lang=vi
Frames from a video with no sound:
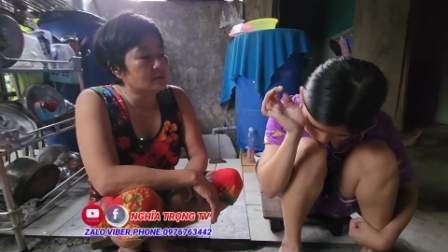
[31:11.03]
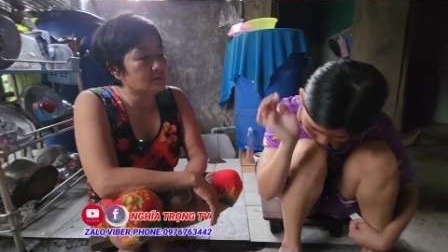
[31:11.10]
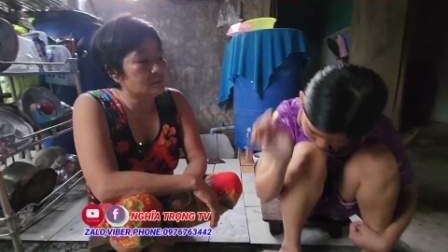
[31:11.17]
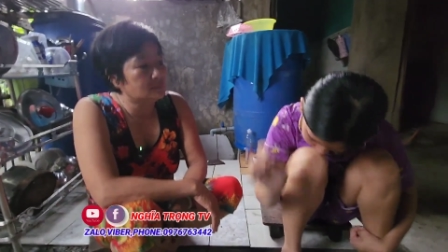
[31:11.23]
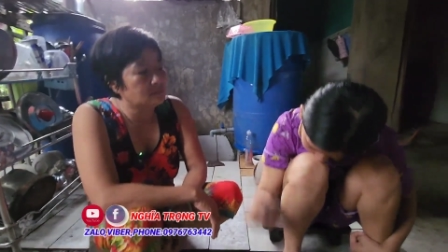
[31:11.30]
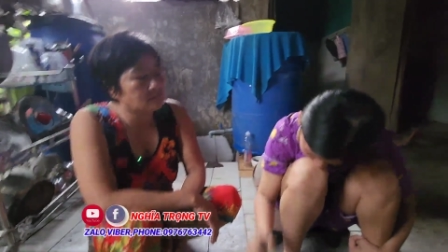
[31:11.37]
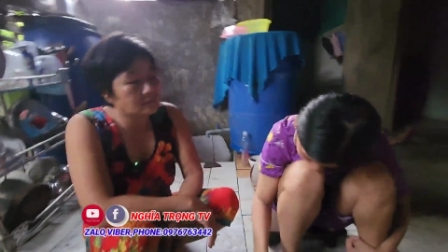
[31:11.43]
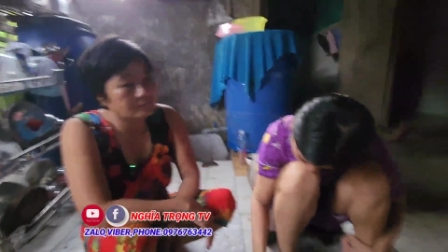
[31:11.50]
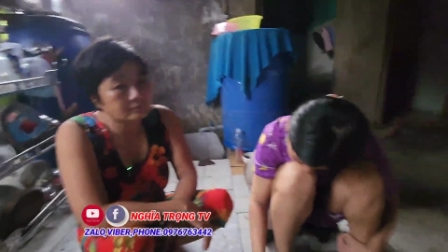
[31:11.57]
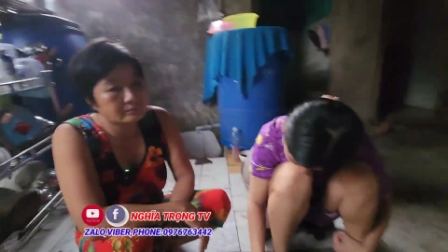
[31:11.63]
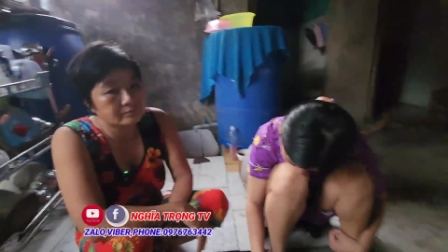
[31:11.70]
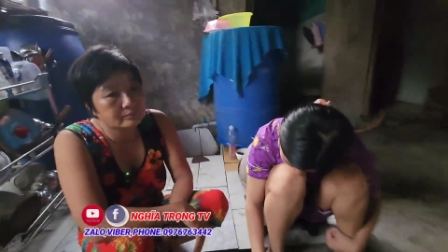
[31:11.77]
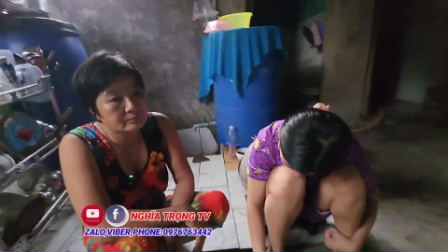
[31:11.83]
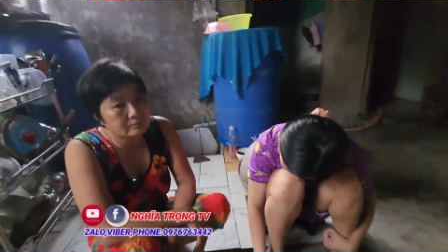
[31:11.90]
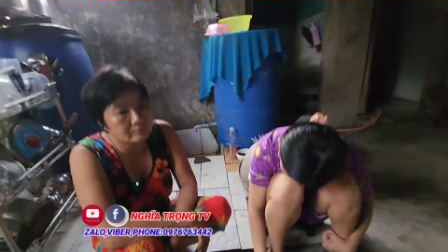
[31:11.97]
dạ
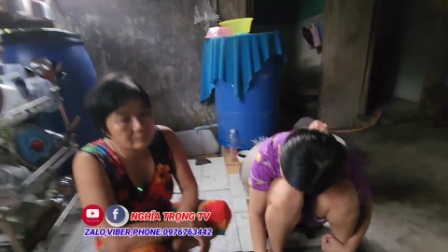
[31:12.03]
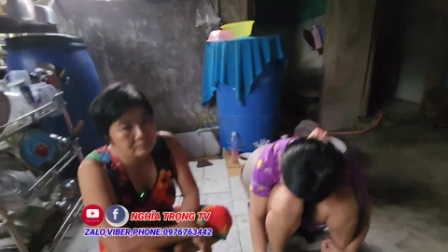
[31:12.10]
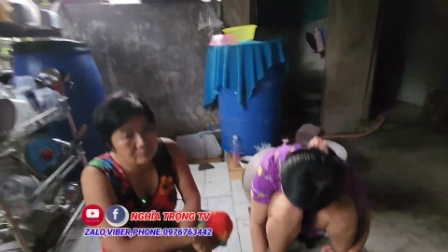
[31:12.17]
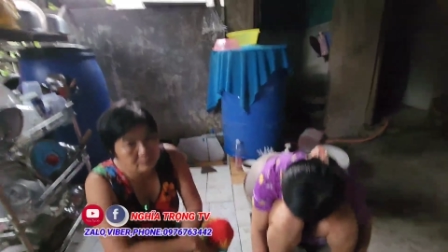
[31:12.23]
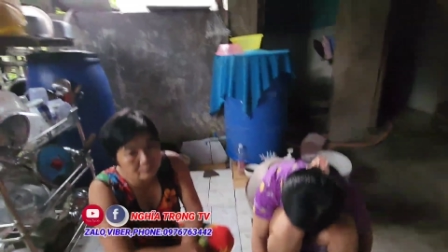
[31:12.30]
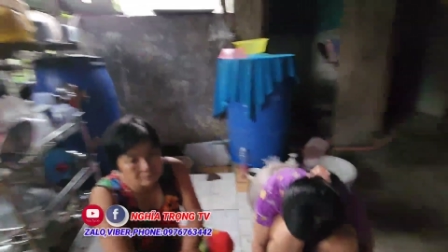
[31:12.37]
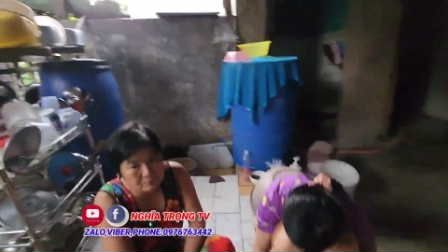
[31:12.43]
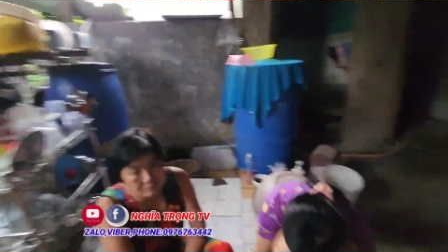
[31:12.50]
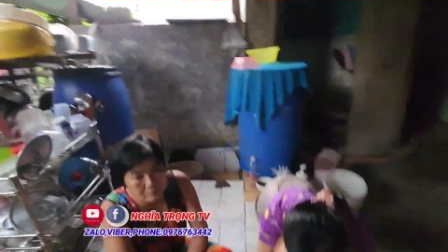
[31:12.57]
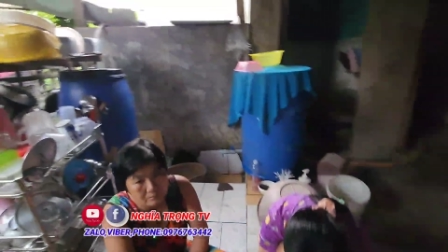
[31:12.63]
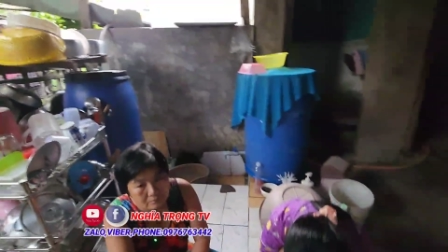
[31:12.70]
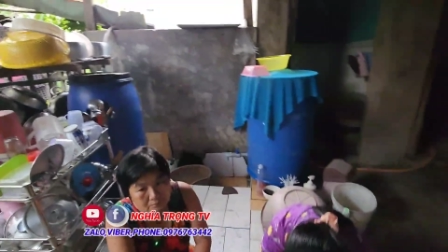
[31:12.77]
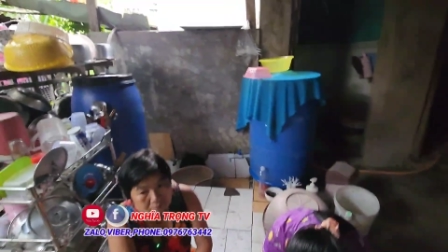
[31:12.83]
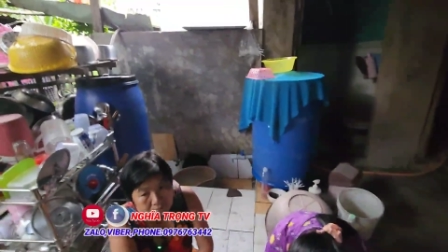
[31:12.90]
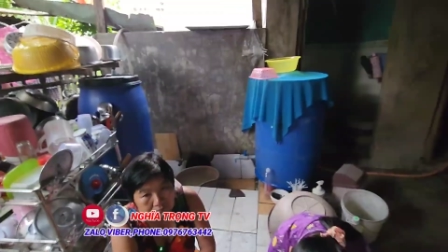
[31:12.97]

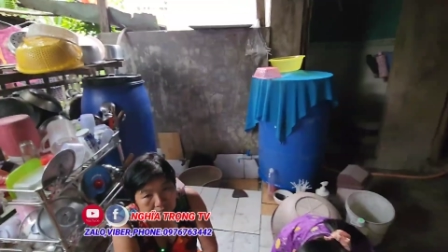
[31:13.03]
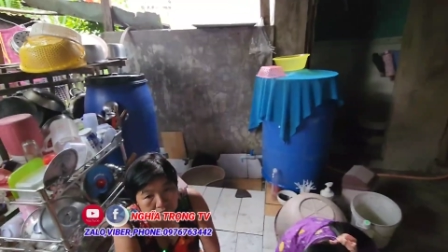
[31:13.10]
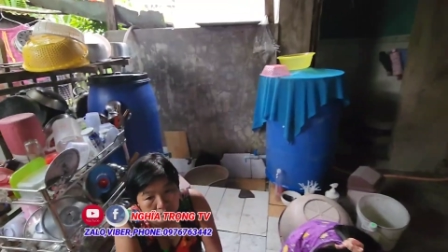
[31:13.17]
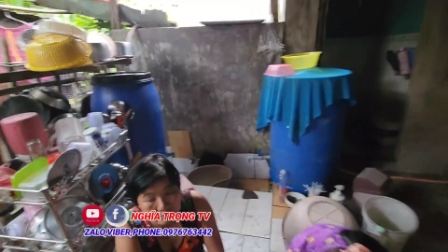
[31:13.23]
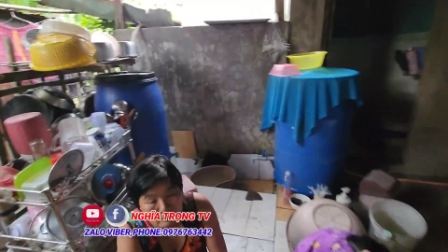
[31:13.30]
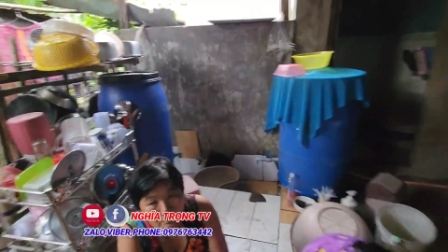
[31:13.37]
trong nhà thì